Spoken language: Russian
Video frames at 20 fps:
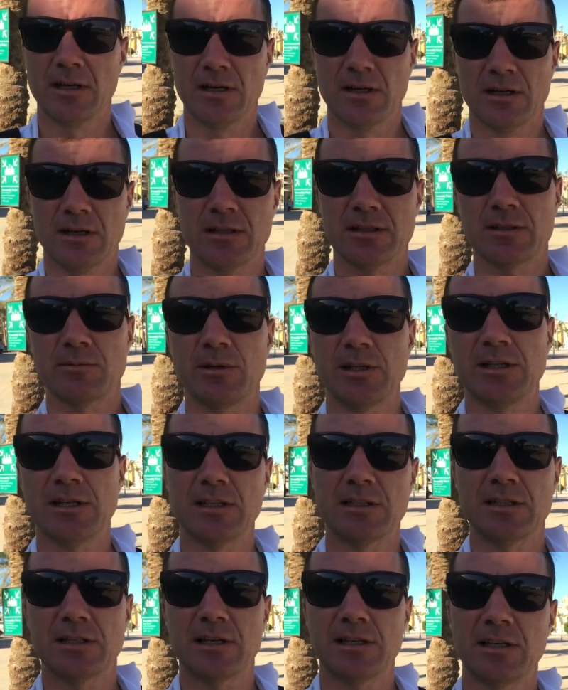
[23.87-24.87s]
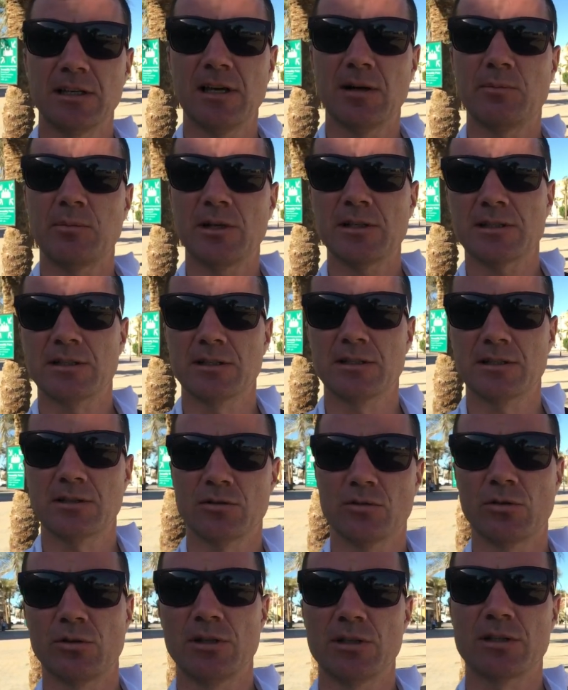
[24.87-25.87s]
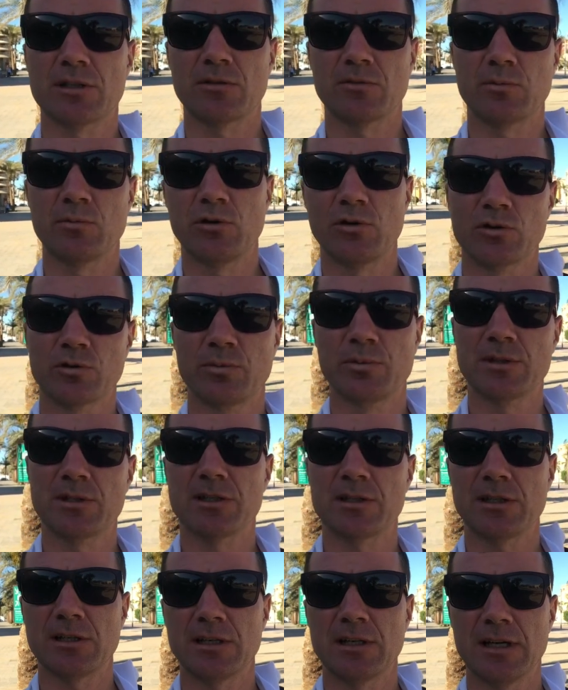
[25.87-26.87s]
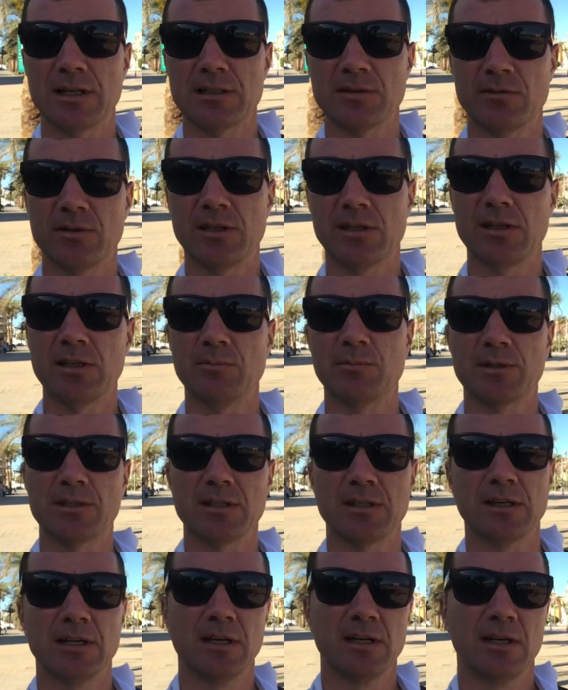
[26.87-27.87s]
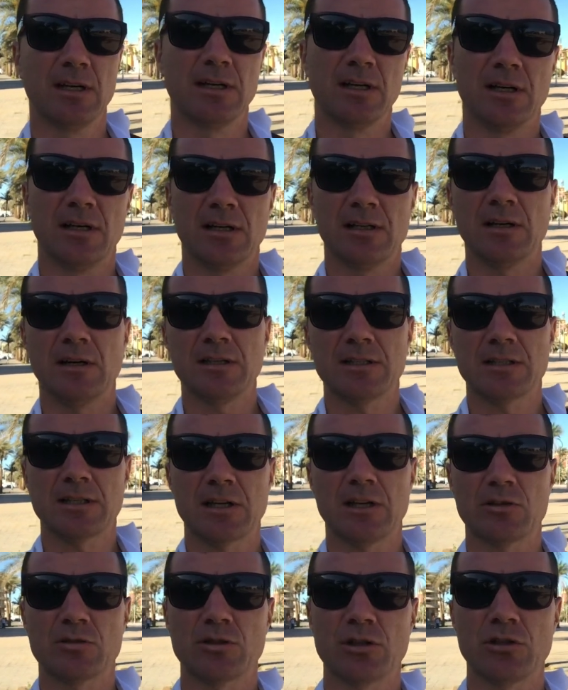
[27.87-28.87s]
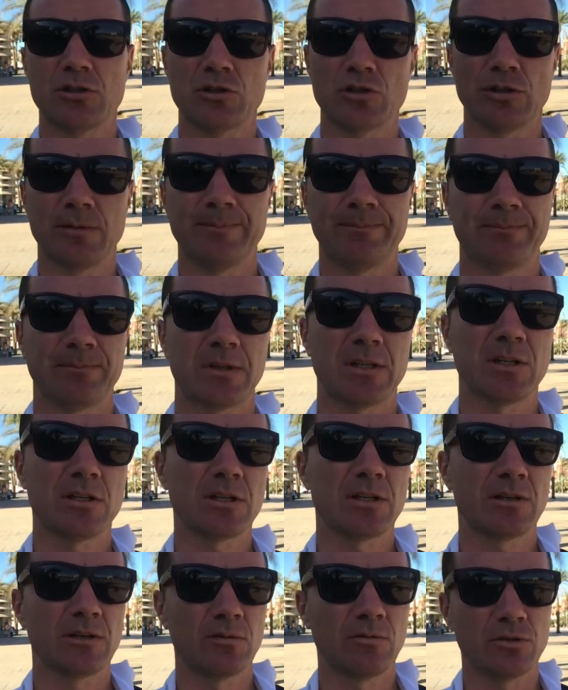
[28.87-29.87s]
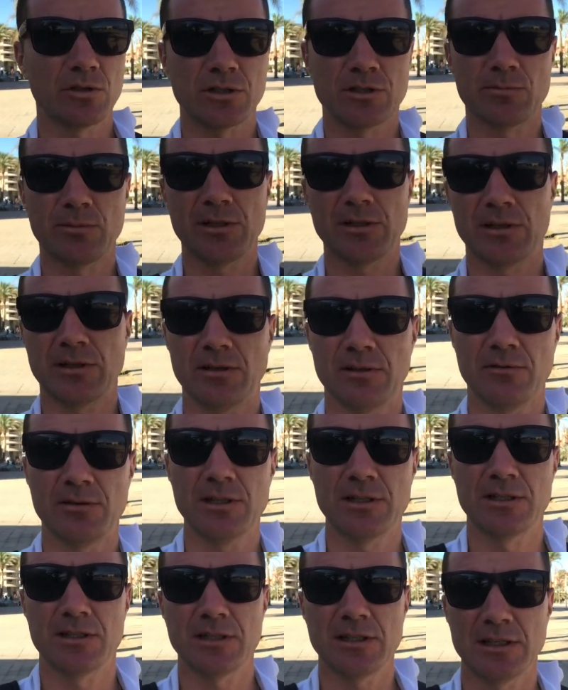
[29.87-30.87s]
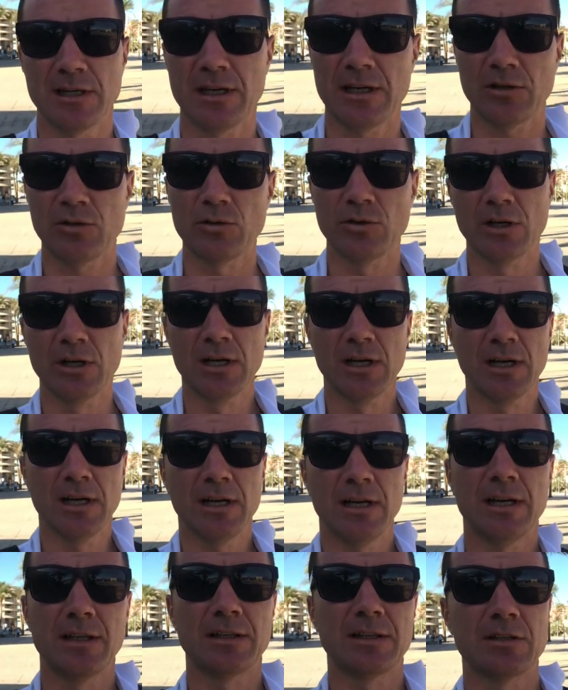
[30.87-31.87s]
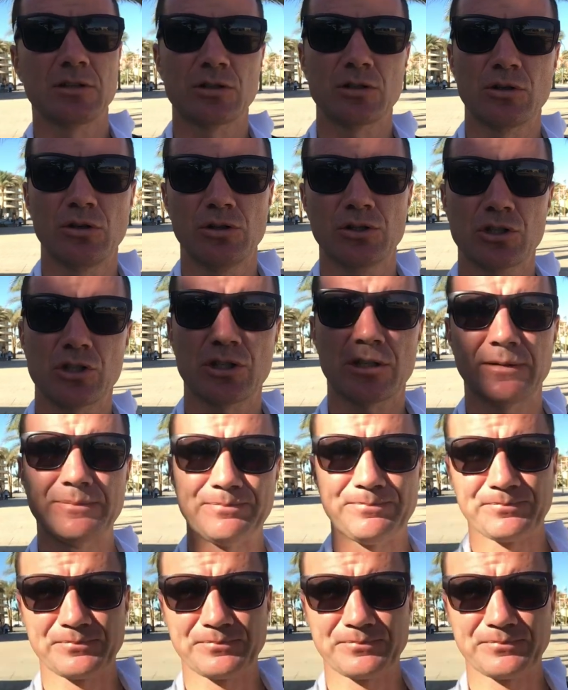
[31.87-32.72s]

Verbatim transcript: Э, смотрите, какие опасности туристов могут подстерегать в Египте. Давайте сразу начнем. Вот, видите, я иду, это солнышко.